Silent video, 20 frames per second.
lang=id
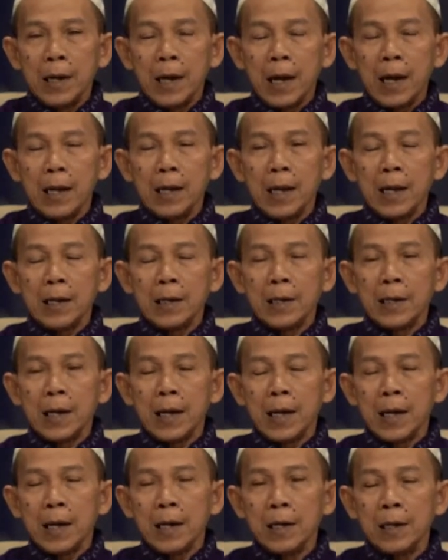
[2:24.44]

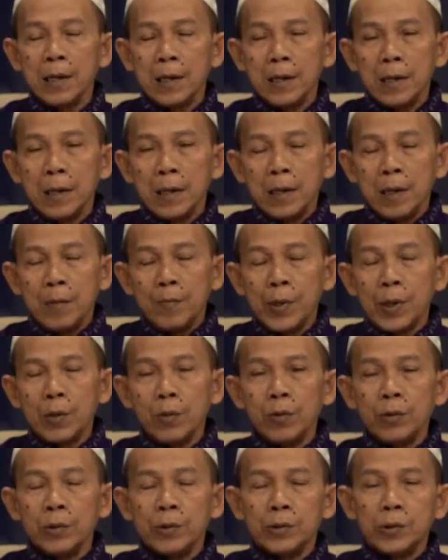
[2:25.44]
Alangkah
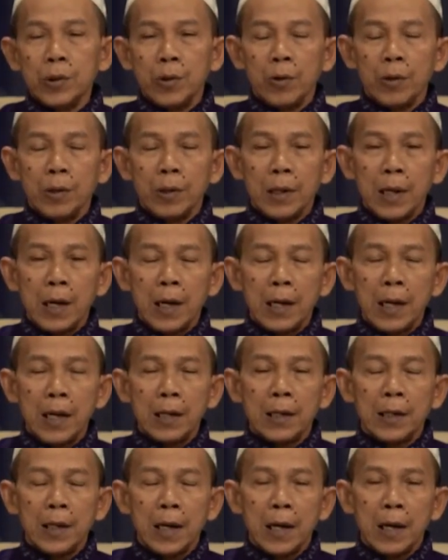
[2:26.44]
beruntung,
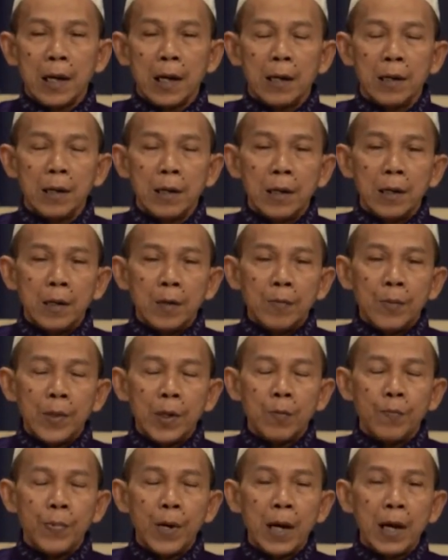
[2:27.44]
alangkah
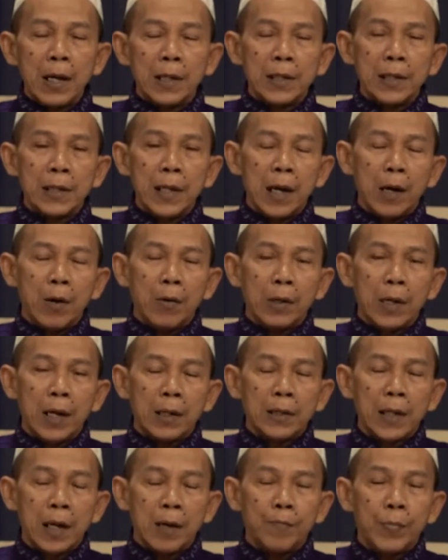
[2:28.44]
berbahagia
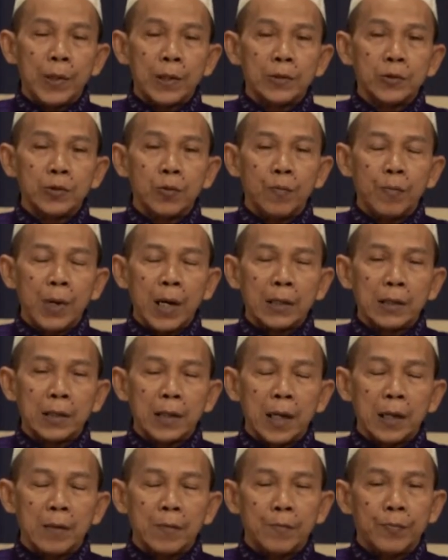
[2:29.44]
orang yang berjumpa
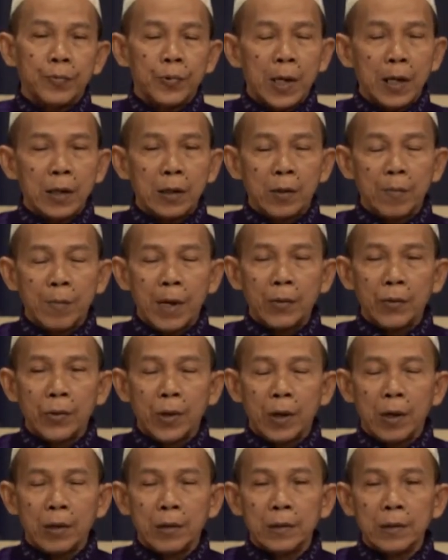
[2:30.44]
dengan bulan
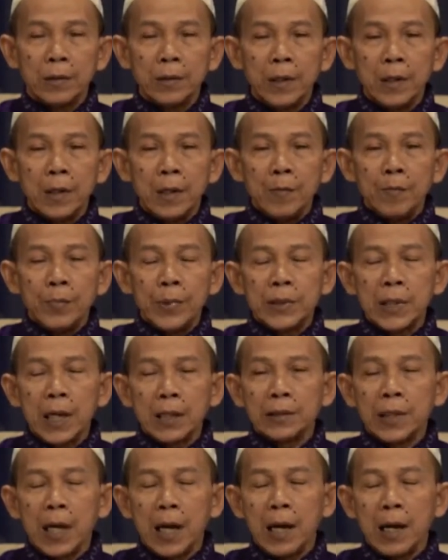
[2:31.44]
Ramadan bisa
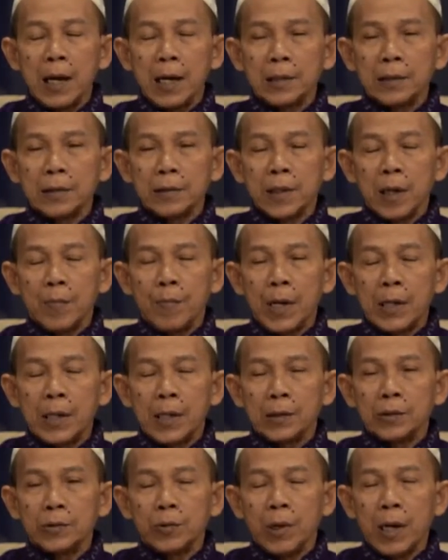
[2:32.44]
taat
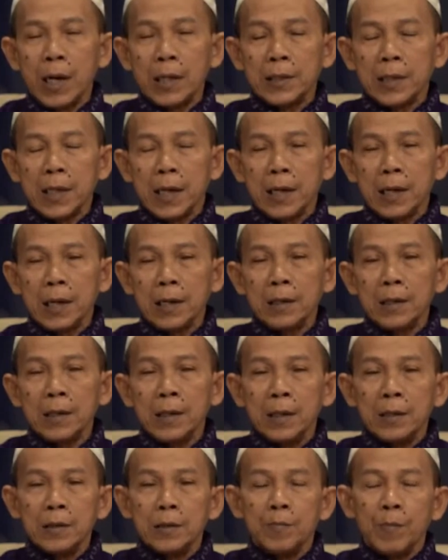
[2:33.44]
kepada Tuhannya,
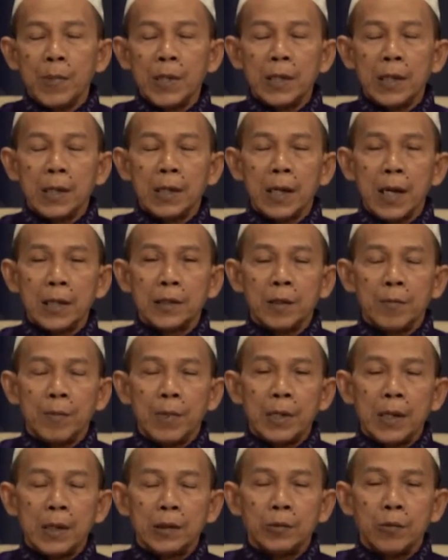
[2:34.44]
mendekat
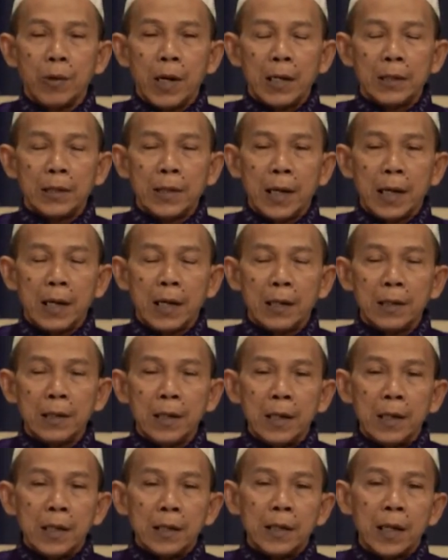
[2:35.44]
kepada Tuhannya
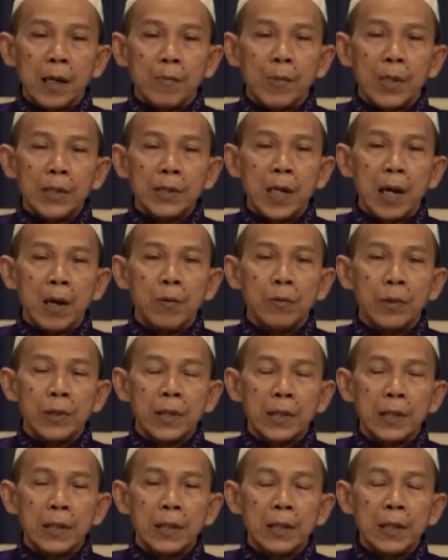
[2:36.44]
dan
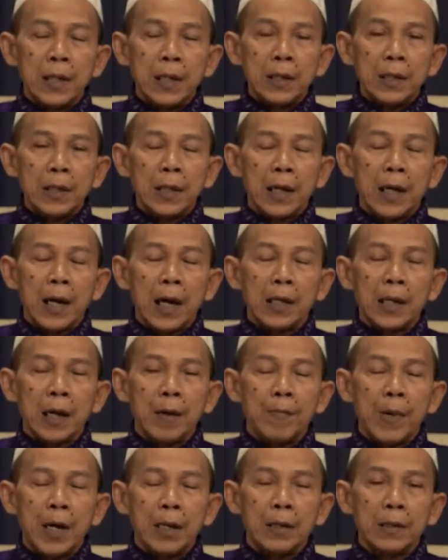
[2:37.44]
menjauhi
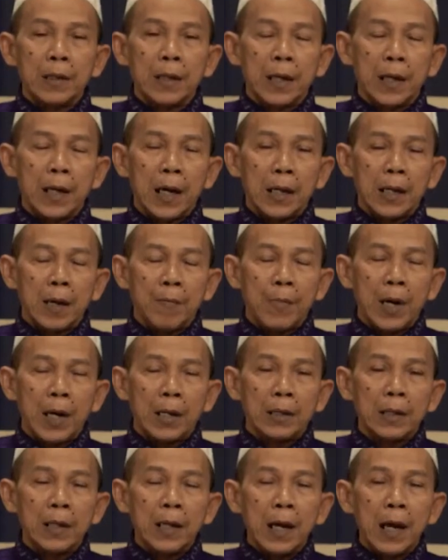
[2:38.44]

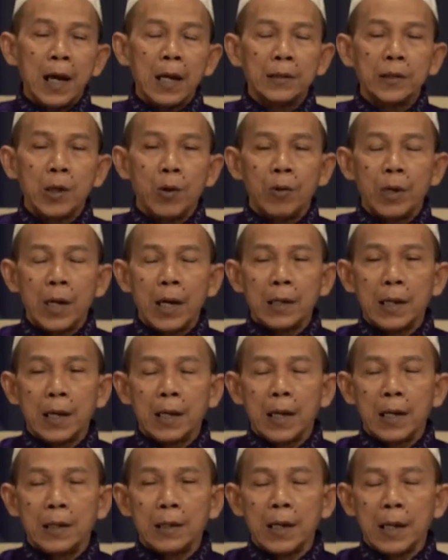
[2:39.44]
keharaman-keharaman atau
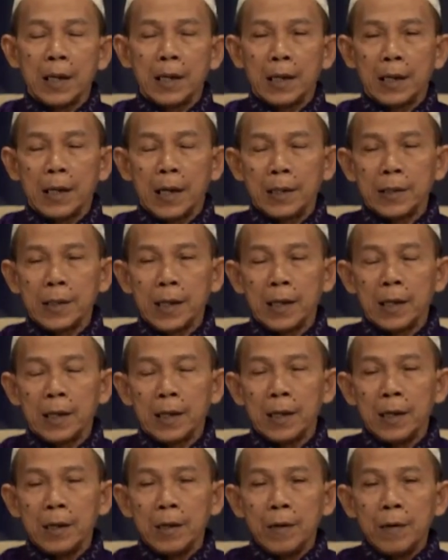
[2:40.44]
larangan-larangannya.
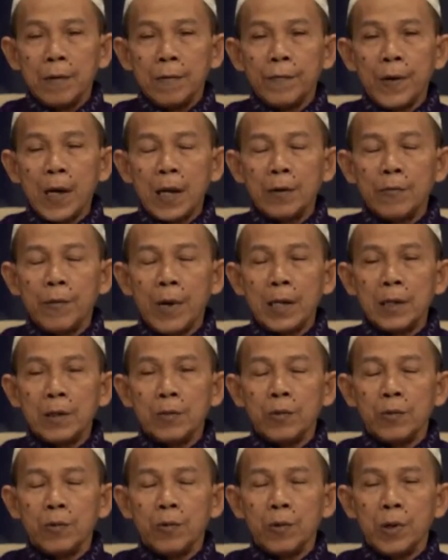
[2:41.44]
Fal wailu